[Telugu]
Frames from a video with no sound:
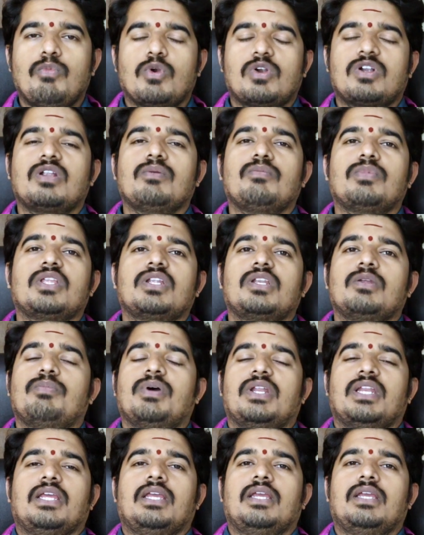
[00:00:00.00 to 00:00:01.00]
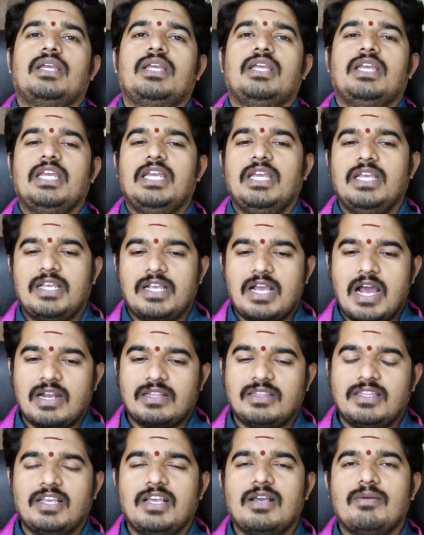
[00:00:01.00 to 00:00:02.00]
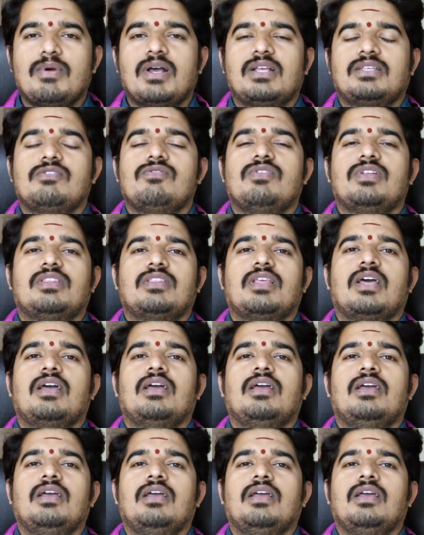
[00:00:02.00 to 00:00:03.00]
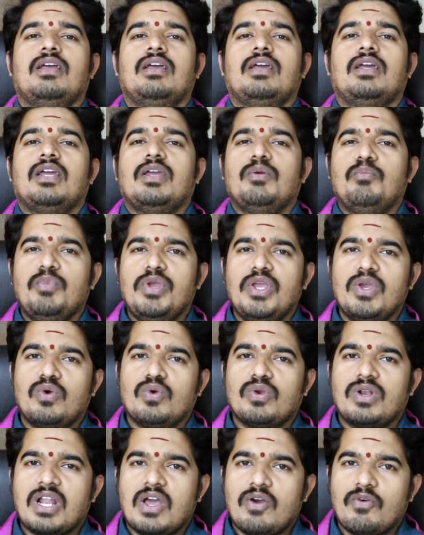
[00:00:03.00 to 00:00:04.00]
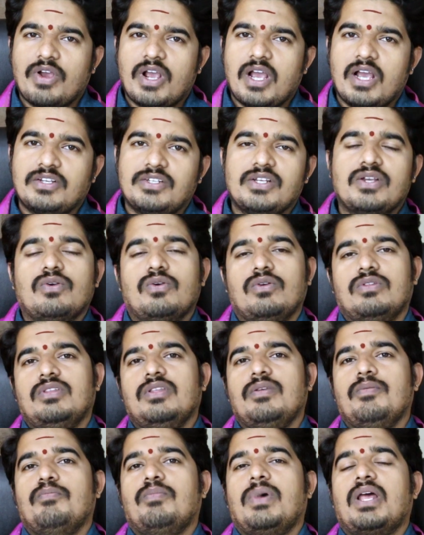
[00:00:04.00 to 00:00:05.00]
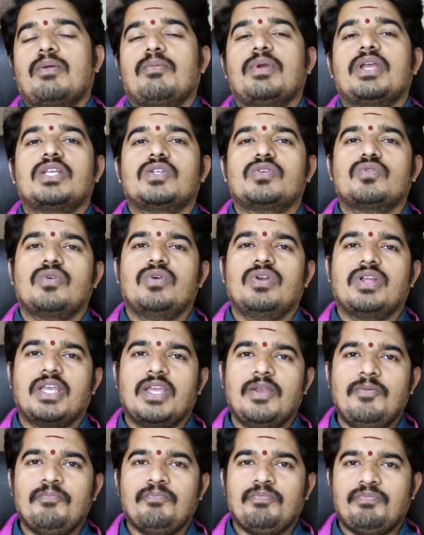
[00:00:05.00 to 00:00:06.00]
మొట్టమొదటి పని ఈ కార్తీక మాసం అంతా మీకున్న అవకాశం కొద్దీ పరమేశ్వరుడికి